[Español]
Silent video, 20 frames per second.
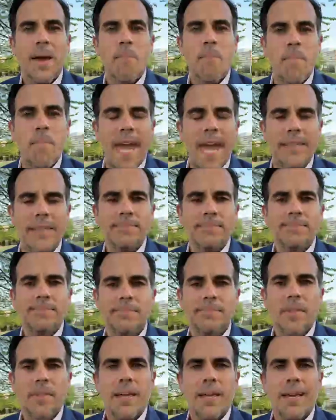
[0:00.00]
ven
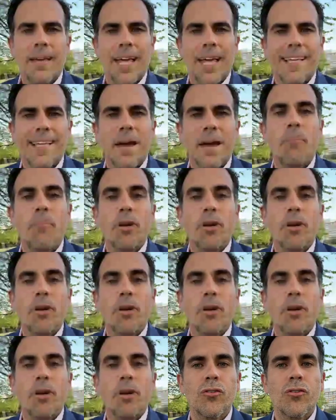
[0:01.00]
el que
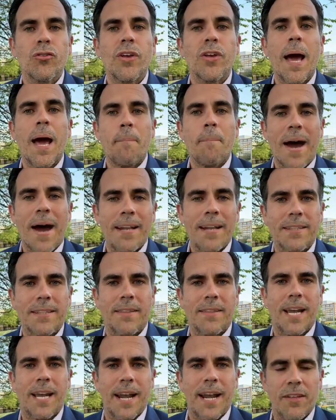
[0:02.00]
Puerto Rico sea
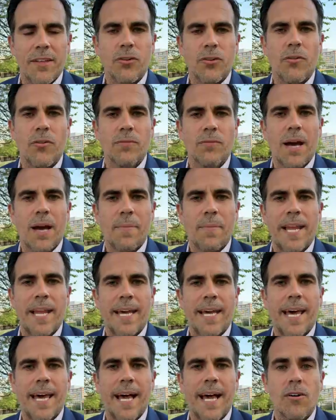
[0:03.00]
parte de la nación
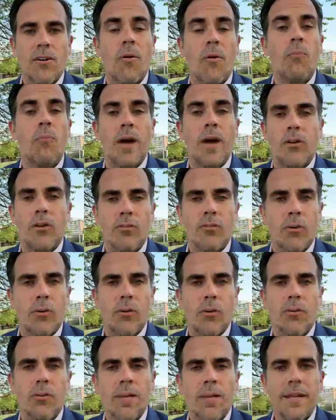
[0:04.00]
americana con buenos
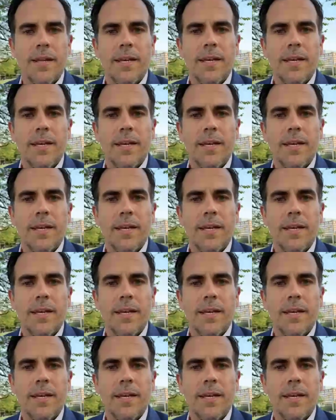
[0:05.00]
ojos.